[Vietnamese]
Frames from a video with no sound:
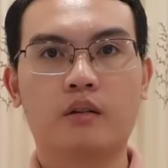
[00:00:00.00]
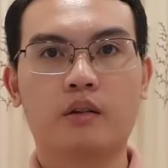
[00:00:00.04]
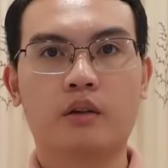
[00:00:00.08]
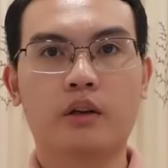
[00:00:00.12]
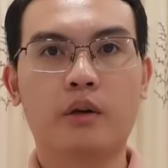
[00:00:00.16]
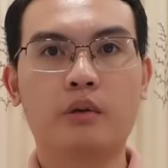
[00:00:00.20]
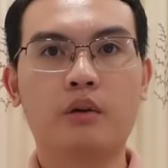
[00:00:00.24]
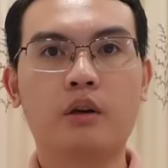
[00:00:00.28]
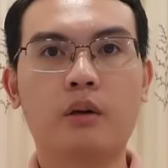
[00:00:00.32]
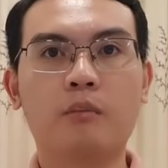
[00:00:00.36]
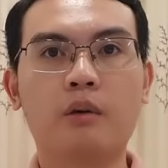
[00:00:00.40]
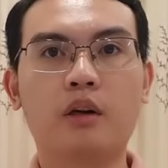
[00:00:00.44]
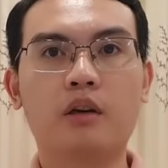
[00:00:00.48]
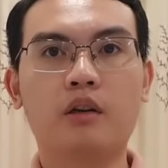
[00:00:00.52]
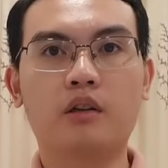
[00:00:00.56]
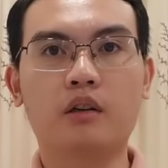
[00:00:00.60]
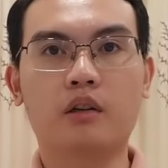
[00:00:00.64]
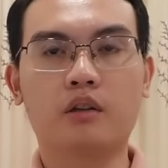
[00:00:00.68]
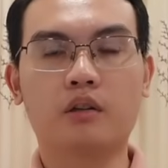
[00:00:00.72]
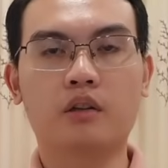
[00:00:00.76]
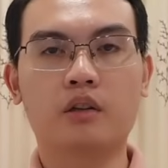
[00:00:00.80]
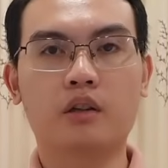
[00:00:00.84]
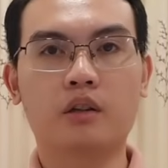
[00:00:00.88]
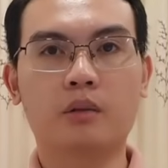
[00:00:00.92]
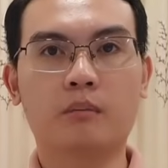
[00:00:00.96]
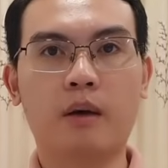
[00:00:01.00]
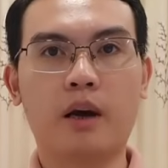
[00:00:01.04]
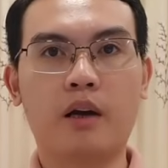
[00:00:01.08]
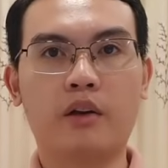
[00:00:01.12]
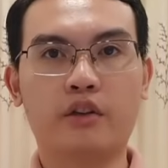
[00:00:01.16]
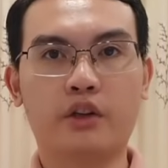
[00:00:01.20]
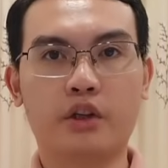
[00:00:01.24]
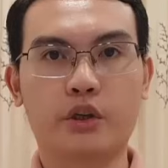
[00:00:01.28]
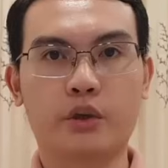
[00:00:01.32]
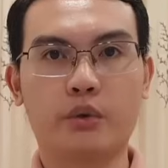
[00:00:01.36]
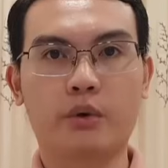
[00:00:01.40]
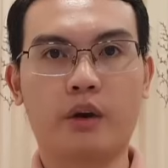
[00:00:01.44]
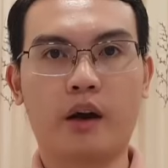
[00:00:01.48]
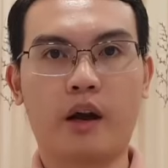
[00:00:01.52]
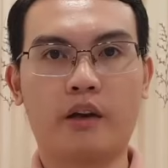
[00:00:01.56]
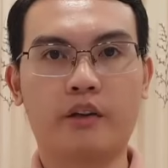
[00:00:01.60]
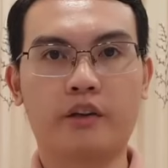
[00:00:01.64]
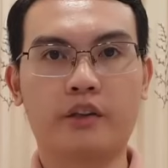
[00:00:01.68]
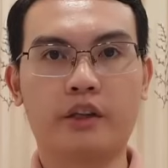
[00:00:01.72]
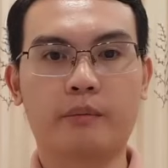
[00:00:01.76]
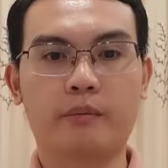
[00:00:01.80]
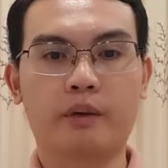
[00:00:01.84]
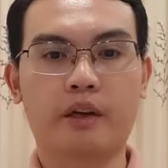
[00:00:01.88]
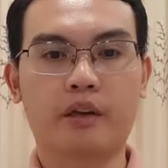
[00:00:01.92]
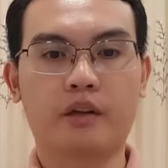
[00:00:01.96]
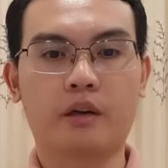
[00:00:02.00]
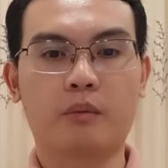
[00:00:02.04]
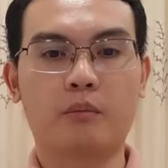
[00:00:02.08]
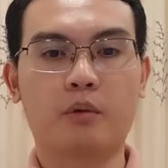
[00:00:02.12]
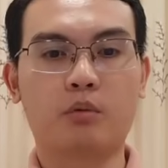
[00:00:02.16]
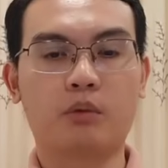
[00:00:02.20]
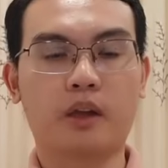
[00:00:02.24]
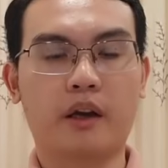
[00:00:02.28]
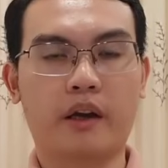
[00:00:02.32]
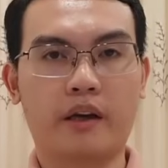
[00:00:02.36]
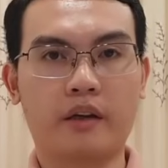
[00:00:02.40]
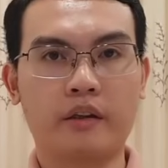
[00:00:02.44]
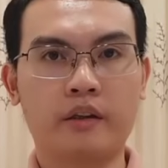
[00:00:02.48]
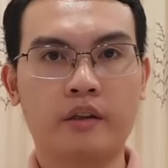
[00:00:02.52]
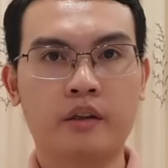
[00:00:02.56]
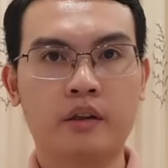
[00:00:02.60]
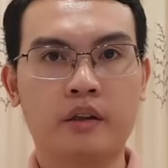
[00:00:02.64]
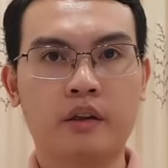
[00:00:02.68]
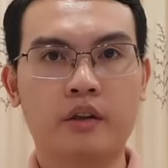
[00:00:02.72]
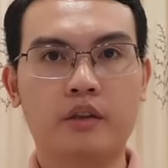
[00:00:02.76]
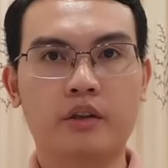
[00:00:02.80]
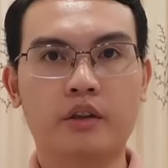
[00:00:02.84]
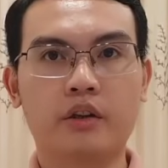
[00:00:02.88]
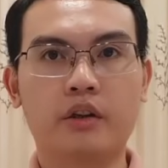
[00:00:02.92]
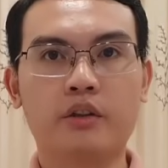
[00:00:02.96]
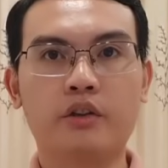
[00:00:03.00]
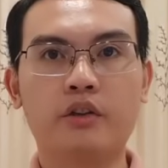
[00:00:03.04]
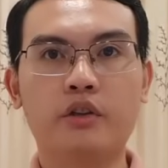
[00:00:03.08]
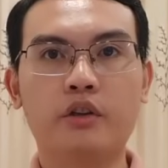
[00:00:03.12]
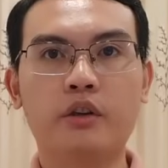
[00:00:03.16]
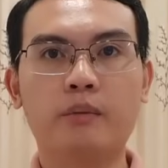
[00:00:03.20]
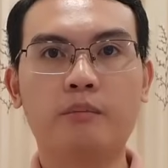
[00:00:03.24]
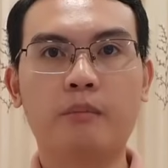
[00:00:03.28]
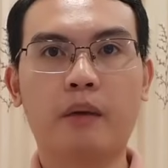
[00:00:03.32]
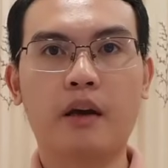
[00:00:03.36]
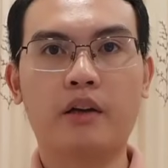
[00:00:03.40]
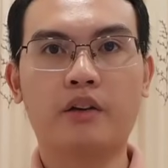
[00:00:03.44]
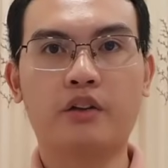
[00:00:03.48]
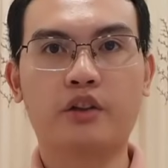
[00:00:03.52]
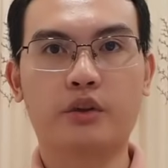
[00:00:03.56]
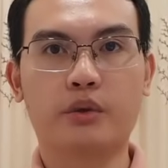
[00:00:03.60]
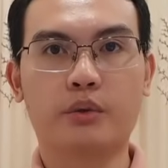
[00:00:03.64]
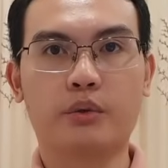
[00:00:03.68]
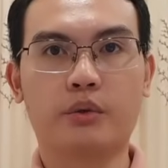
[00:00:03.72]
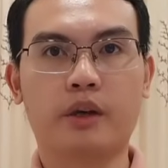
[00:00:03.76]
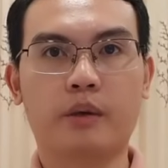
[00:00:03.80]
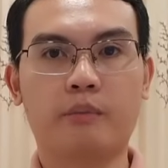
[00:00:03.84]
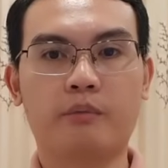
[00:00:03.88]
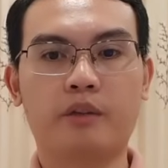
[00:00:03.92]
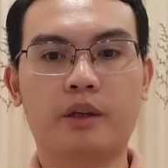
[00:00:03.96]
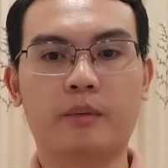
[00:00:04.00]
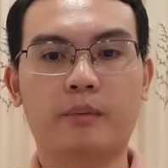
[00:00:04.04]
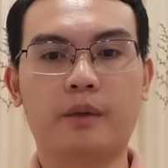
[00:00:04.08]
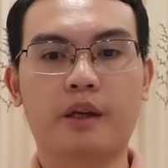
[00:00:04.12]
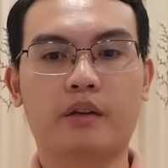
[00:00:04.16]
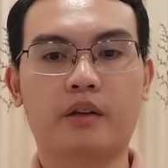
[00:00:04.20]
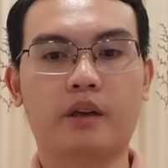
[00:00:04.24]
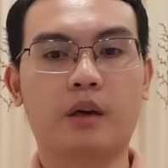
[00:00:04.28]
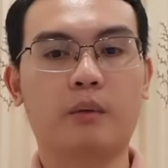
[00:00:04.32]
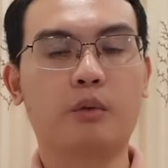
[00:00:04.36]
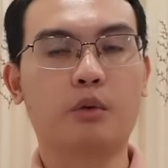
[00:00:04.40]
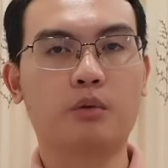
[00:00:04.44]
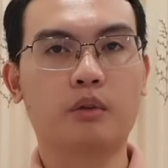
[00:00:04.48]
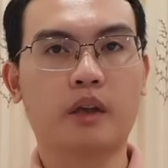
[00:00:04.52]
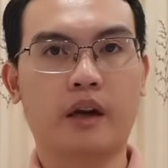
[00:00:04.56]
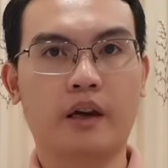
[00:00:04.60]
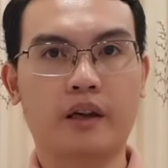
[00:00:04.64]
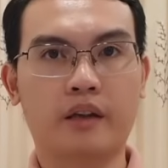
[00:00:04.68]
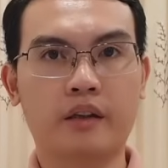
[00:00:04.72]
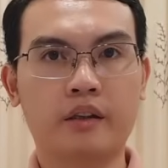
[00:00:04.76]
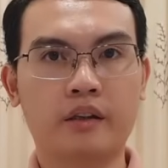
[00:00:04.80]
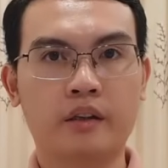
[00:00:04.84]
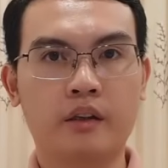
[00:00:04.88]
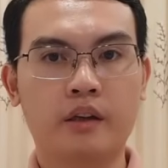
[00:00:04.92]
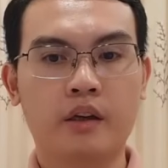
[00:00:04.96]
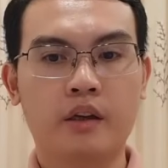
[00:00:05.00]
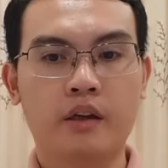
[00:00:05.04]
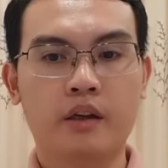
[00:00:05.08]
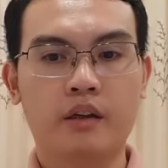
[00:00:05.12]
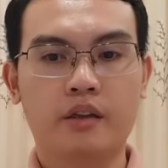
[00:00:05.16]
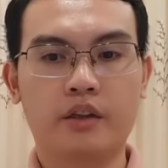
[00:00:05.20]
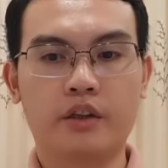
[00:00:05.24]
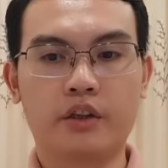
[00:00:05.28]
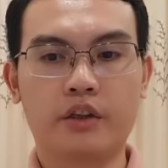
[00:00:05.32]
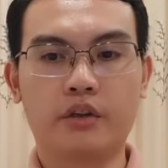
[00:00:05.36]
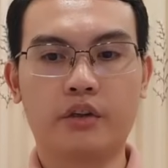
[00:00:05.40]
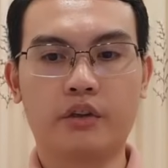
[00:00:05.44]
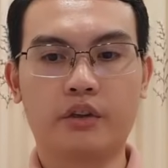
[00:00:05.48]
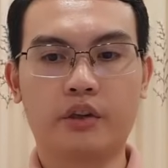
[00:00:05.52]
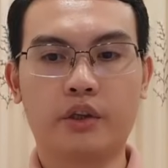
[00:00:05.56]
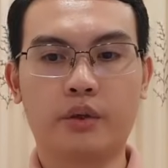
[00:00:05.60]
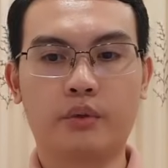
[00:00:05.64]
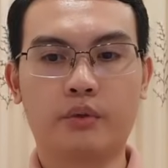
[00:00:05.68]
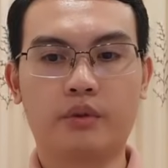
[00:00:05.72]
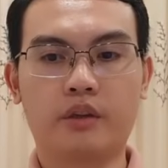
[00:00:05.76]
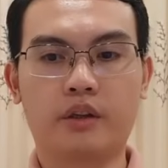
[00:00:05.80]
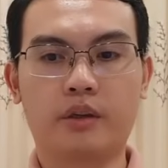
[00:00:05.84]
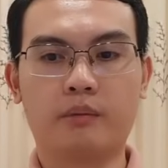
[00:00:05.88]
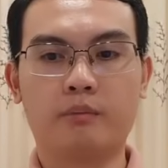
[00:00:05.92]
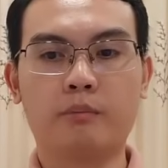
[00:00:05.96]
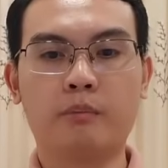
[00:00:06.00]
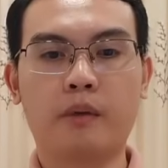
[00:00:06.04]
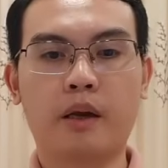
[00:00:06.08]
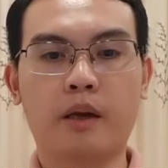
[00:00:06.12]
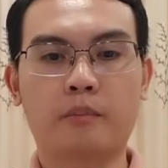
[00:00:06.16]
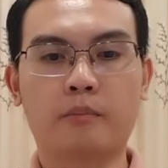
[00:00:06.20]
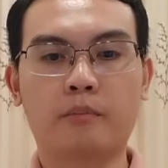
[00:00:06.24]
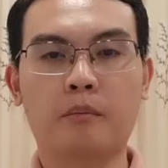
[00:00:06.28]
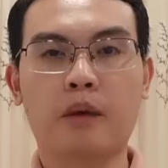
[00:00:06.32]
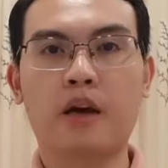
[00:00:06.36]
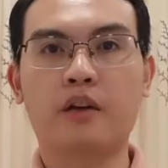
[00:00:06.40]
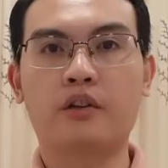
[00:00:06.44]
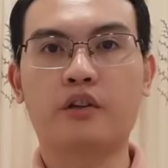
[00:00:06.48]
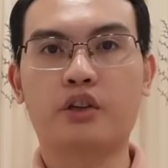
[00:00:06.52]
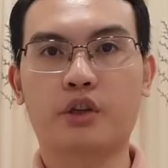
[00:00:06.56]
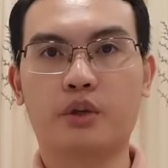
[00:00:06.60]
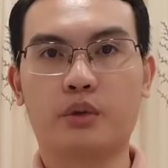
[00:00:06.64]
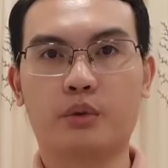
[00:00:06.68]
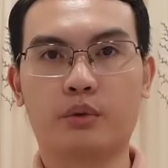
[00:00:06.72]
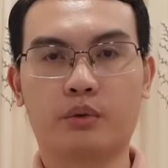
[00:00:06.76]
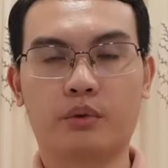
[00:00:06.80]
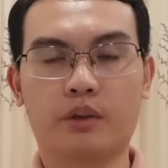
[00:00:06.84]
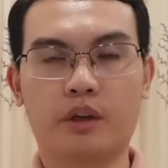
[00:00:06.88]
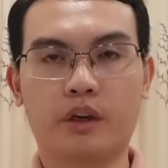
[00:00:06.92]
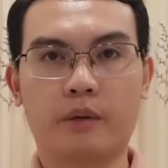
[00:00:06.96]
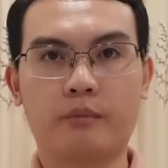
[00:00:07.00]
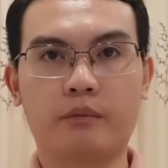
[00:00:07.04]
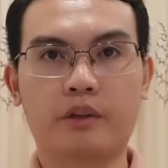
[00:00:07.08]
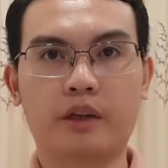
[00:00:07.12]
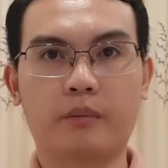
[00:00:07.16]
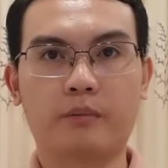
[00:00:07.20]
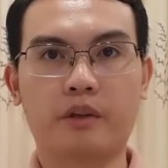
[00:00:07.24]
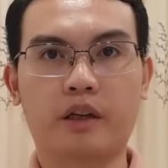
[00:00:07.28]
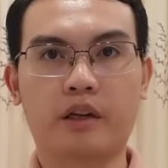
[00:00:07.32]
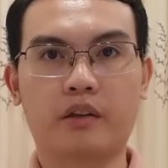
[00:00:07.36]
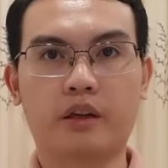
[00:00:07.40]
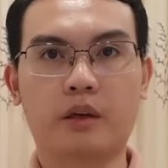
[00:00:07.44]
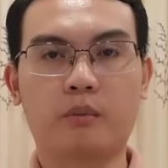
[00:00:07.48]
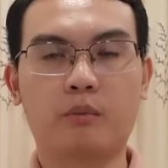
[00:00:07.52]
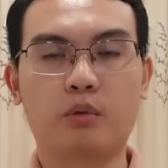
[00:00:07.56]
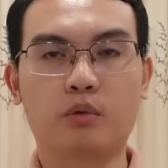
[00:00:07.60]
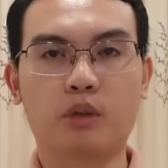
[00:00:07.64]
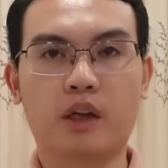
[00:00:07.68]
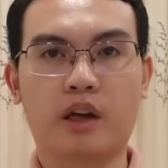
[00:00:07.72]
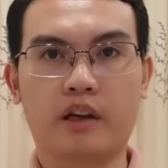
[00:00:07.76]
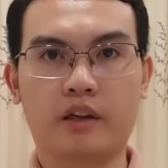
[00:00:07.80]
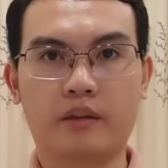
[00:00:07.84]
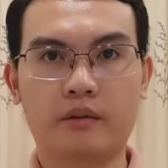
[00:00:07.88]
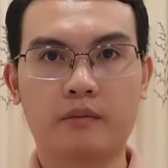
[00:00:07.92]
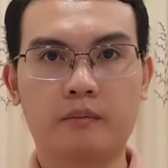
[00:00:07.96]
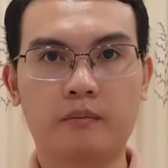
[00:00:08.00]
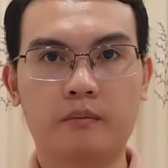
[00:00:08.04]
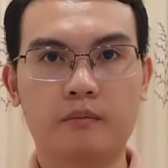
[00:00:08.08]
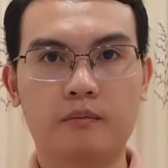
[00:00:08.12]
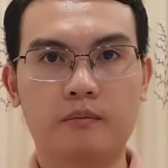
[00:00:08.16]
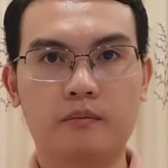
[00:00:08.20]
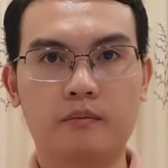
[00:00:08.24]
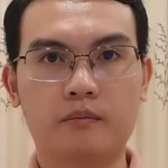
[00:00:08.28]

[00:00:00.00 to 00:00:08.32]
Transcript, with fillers: Nếu có mức hưởng từ 3 triệu 200.000 đồng một tháng đến dưới 3 triệu 500.000 đồng một tháng, thì được điều chỉnh bằng 3 triệu 500.000 đồng một tháng.